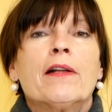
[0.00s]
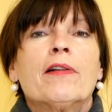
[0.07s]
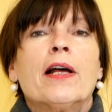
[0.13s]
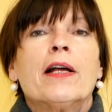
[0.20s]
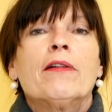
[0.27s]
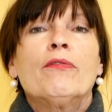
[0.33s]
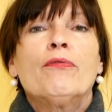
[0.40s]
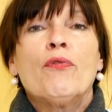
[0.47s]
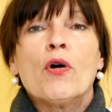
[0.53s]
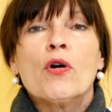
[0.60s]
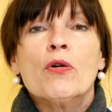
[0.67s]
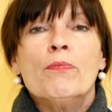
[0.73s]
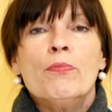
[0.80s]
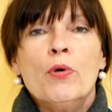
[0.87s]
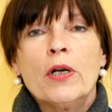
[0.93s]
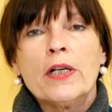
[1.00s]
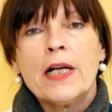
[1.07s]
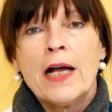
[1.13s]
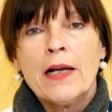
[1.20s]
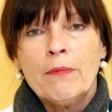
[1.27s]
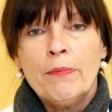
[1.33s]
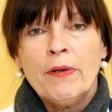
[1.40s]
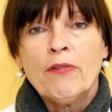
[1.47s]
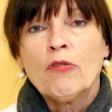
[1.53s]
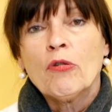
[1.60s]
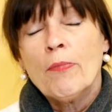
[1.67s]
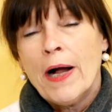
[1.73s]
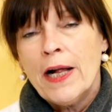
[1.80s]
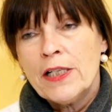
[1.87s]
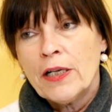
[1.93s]
das heißt von Geburt an bis
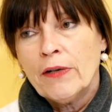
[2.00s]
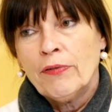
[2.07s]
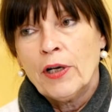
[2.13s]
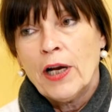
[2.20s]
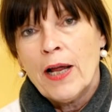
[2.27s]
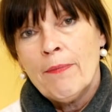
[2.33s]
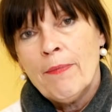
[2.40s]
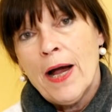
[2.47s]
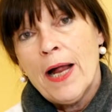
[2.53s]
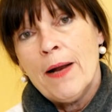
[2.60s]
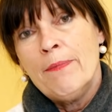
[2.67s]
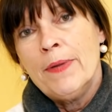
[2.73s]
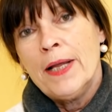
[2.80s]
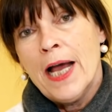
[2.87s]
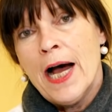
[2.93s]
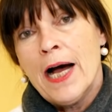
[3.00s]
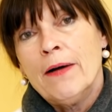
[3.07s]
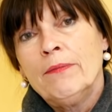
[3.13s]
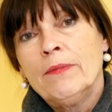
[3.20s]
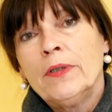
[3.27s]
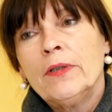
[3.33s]
zum Alter von einem halben Jahr.